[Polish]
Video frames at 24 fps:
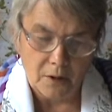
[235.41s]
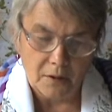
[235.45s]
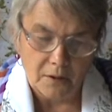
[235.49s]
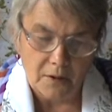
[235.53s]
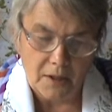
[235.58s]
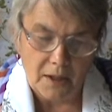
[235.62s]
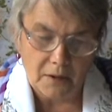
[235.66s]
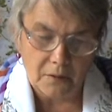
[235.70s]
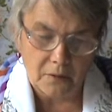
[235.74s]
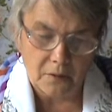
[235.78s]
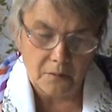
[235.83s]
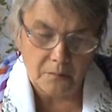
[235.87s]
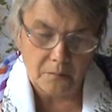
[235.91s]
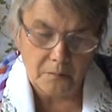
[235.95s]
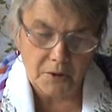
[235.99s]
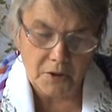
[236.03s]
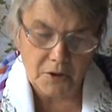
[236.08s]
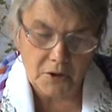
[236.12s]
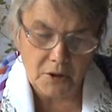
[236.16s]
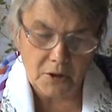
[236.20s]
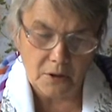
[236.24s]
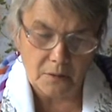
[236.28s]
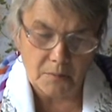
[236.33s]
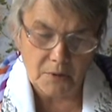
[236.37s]
Narąbie
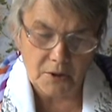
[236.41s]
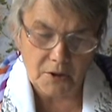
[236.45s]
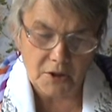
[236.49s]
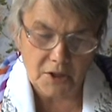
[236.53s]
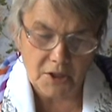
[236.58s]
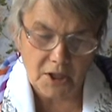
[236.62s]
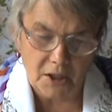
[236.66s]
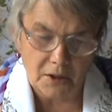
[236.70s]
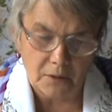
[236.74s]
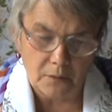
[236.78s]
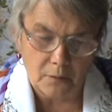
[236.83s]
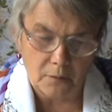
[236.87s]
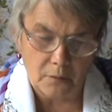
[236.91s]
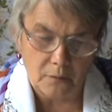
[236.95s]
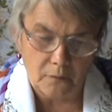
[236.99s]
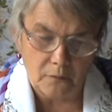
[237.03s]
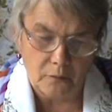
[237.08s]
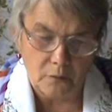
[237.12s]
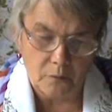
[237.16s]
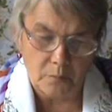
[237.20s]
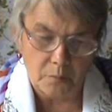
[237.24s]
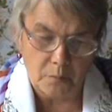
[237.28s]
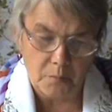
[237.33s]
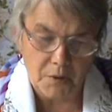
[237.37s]
sobie cedrów
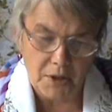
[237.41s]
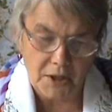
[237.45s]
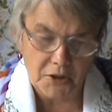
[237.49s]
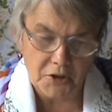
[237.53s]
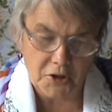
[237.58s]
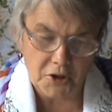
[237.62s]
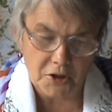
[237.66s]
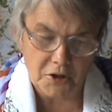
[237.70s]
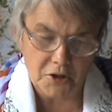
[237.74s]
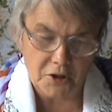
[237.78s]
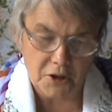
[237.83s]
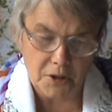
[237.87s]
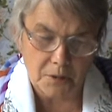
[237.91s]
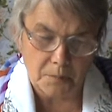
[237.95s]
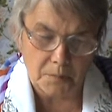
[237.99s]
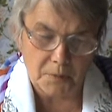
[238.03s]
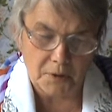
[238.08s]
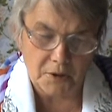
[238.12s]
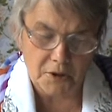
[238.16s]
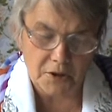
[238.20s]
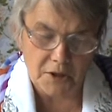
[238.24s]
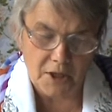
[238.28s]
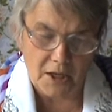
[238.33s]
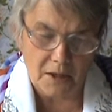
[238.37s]
lub bierze
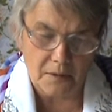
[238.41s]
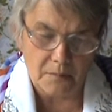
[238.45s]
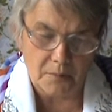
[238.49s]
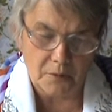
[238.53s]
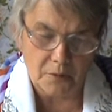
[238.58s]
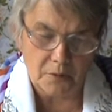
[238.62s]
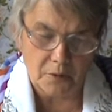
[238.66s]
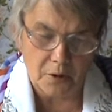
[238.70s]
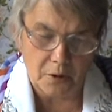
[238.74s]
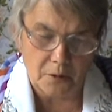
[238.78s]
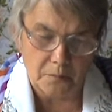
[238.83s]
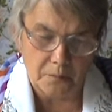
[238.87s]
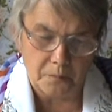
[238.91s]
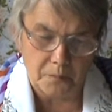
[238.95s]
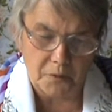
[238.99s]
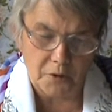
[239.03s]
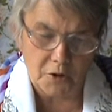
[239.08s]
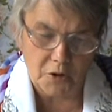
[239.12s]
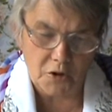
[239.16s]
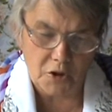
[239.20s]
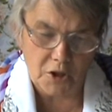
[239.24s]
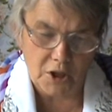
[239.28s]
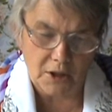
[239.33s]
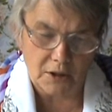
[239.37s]
cyprys albo dąb
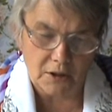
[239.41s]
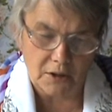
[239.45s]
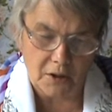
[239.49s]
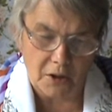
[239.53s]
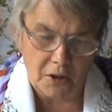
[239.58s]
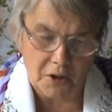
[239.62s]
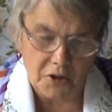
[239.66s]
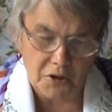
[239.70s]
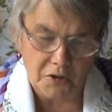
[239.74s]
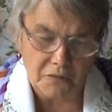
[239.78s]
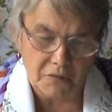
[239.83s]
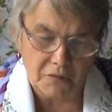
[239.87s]
i czeka, aż